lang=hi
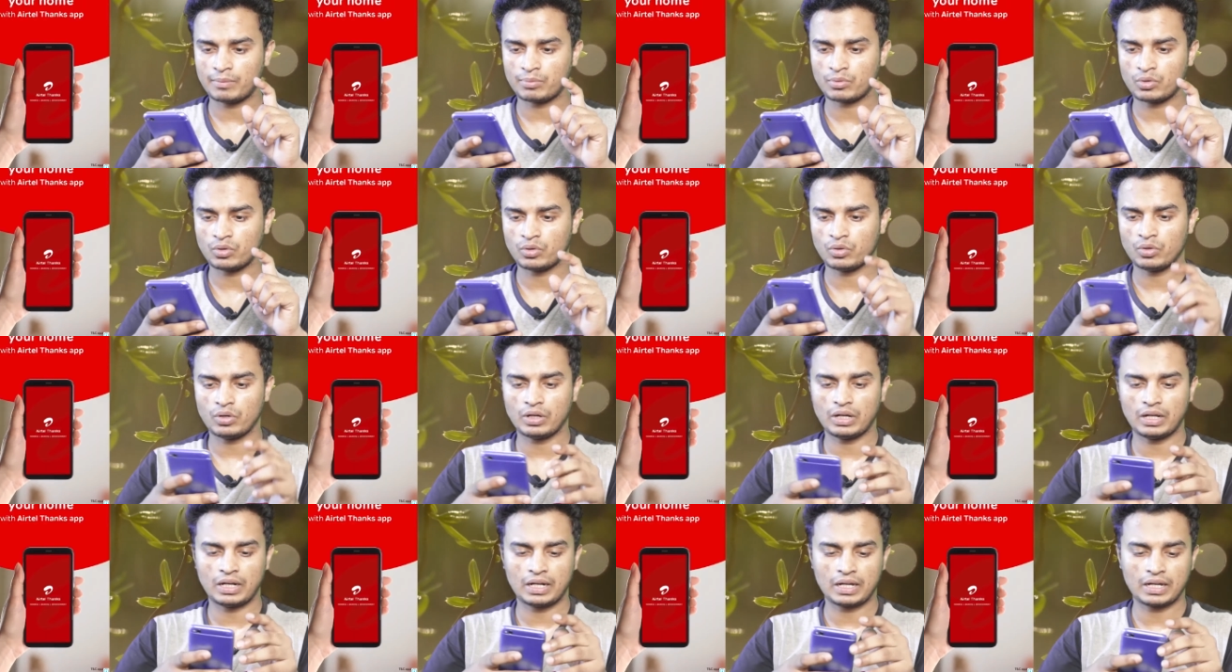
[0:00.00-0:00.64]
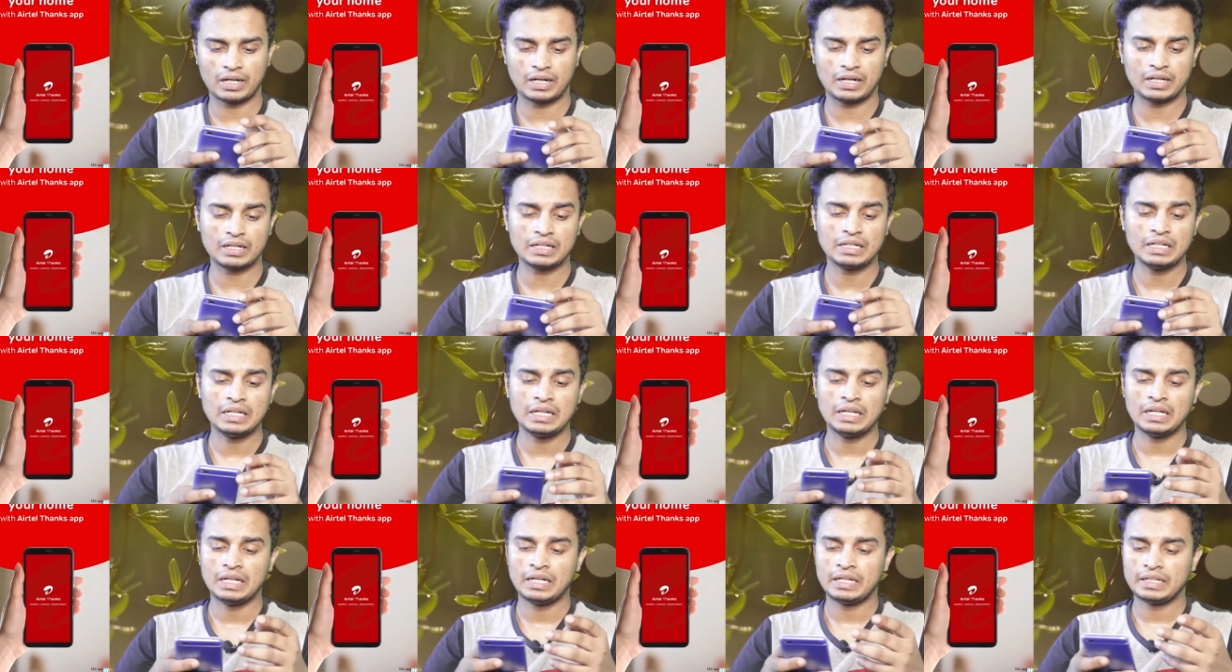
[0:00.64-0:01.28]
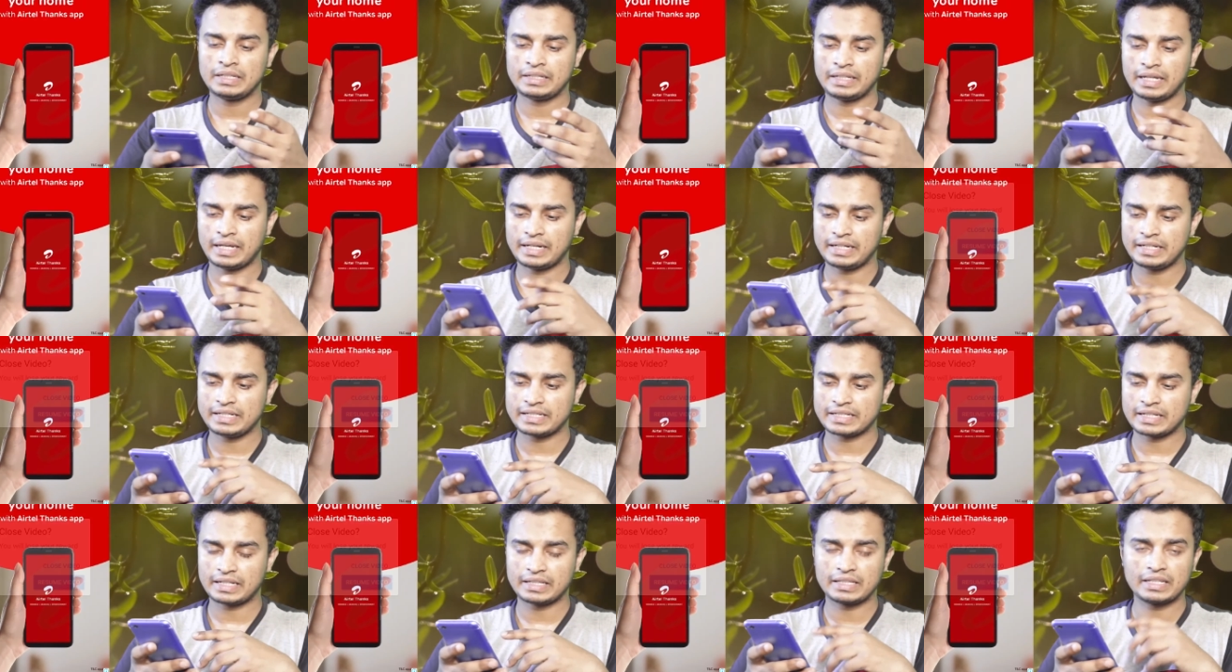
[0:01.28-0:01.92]
आपको अलग अलग
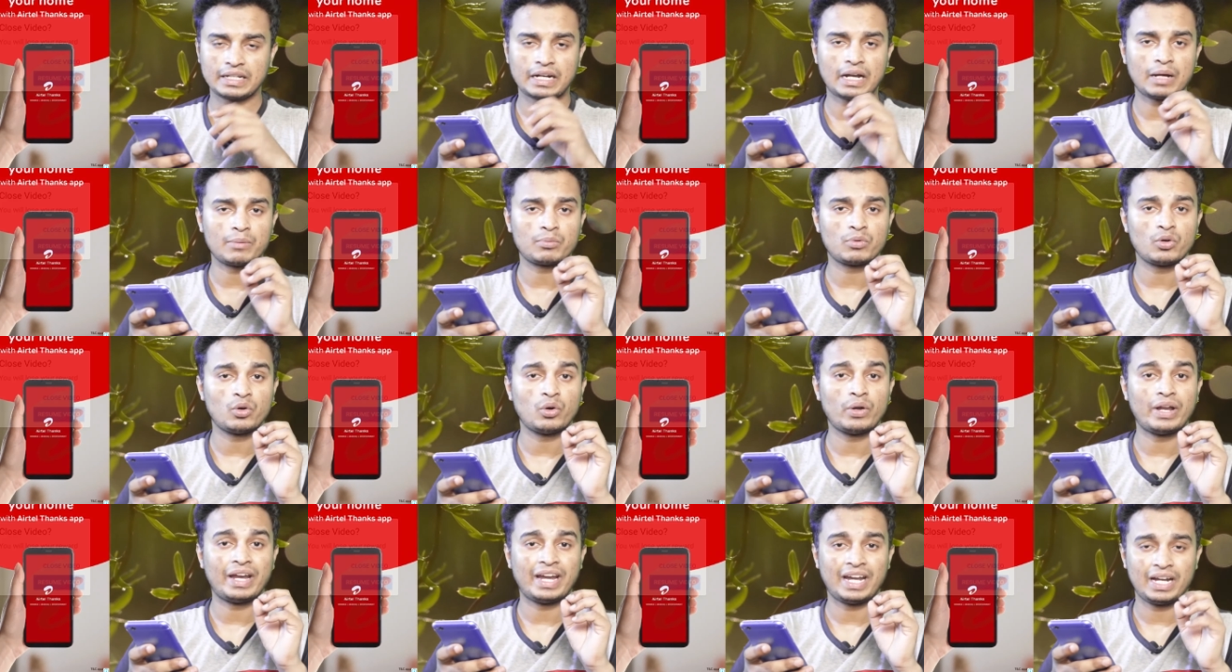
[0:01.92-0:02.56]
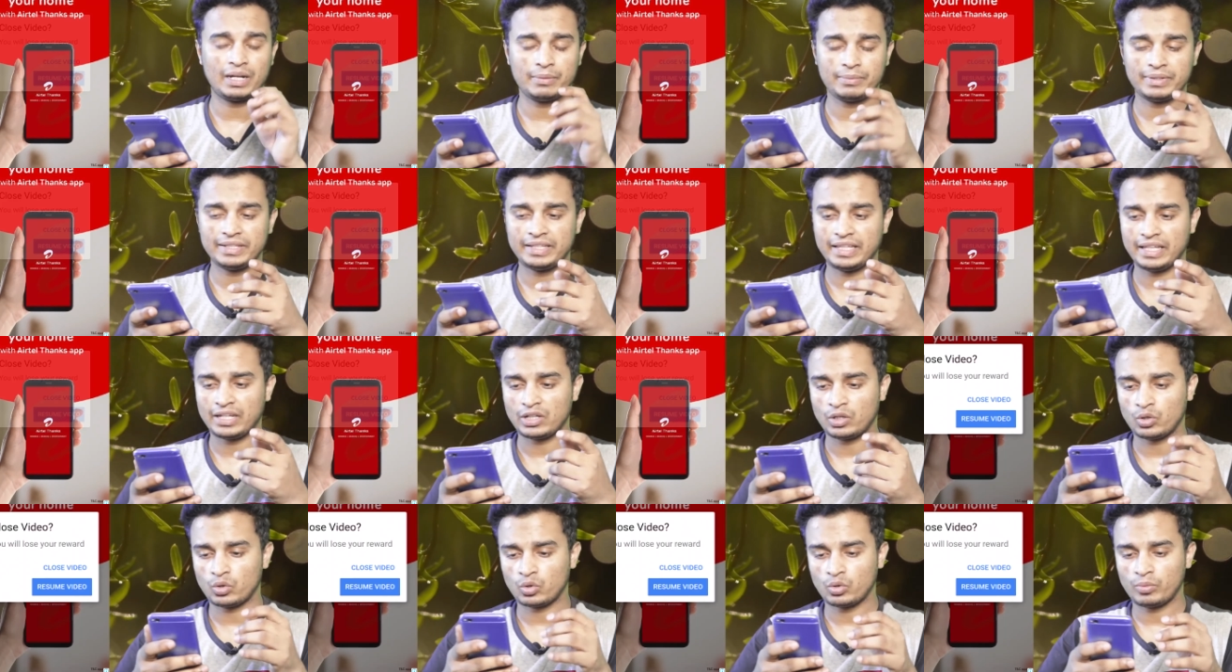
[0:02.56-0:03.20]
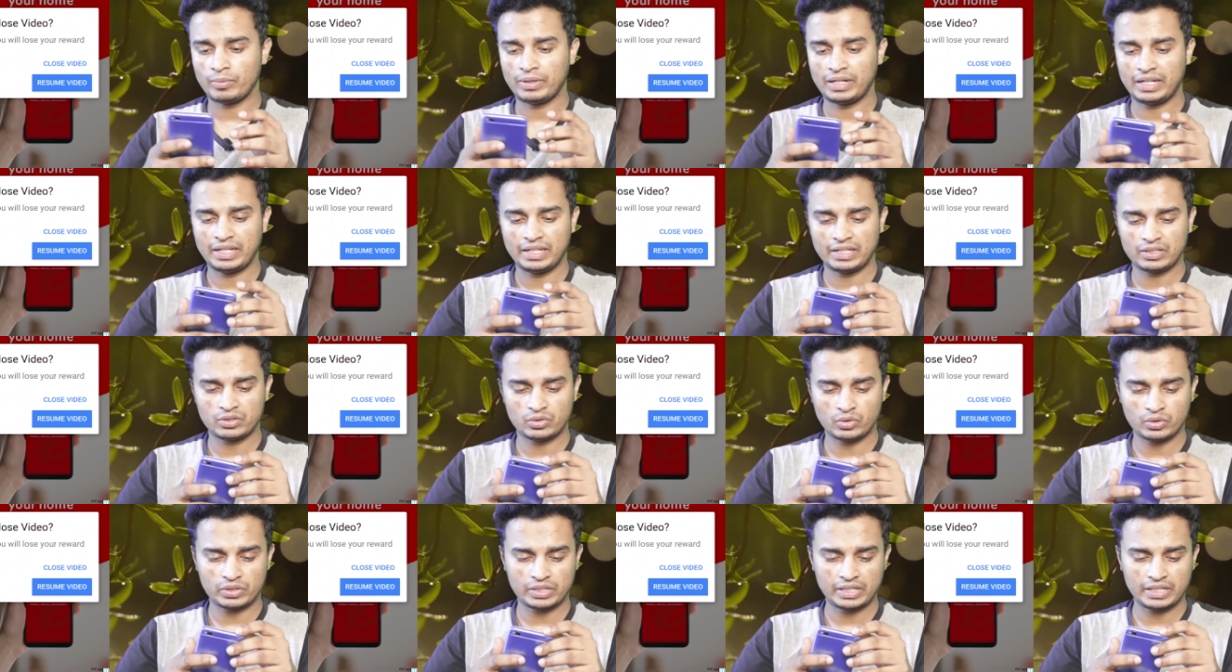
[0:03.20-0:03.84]
यानी इसके अंदर आपको एड भी देखने को
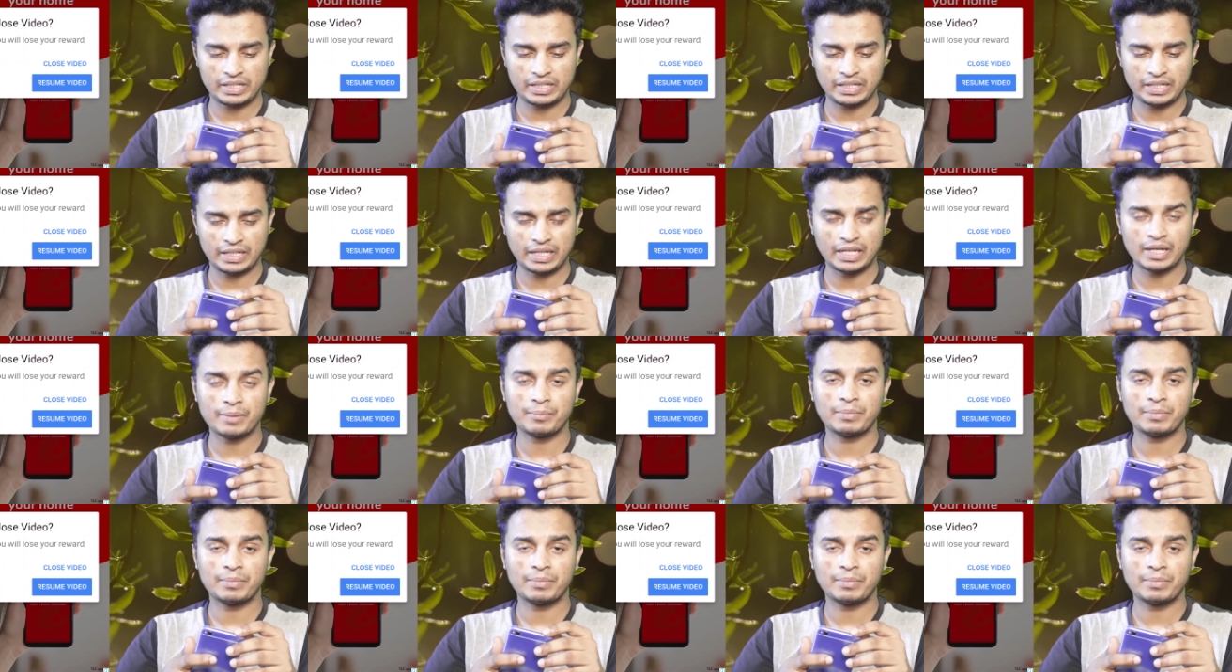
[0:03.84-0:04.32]
मिलेंगे क्योंकि ये